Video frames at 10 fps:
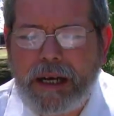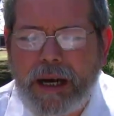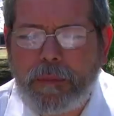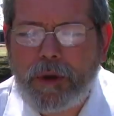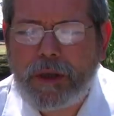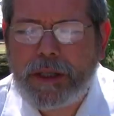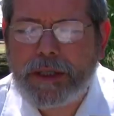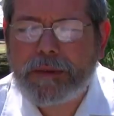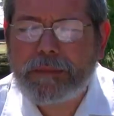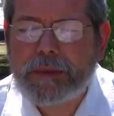
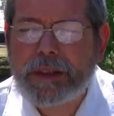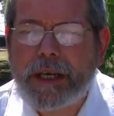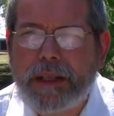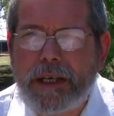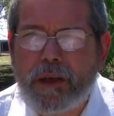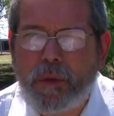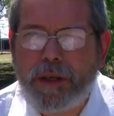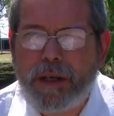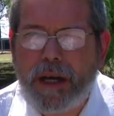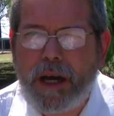amolden, se
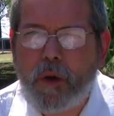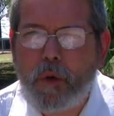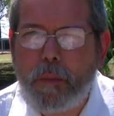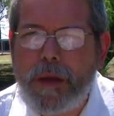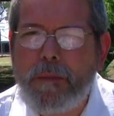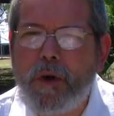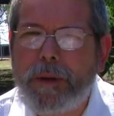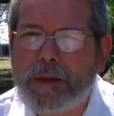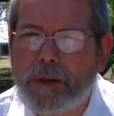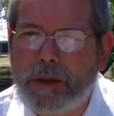adecuen a un mismo
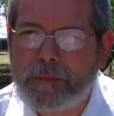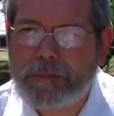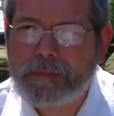patrón.